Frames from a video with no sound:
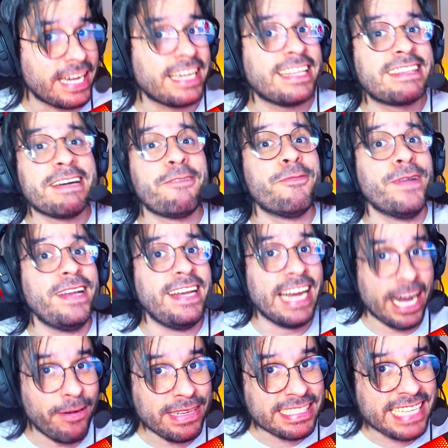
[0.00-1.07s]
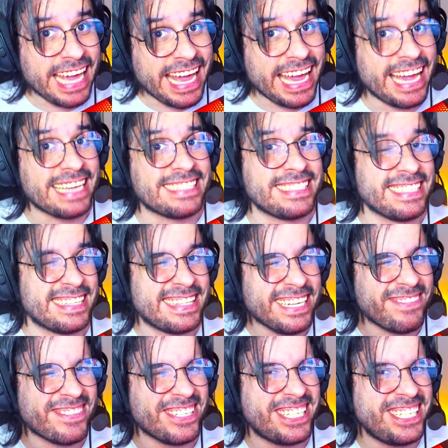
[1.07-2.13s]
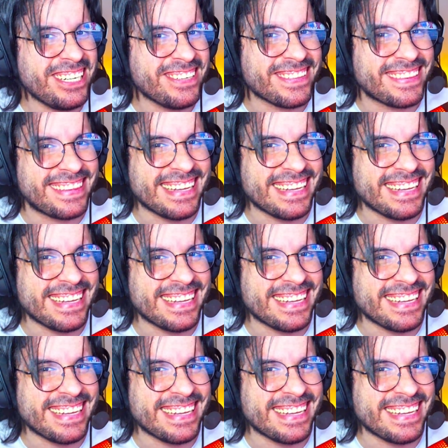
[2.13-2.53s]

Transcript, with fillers: Então não esquece, tamo junto!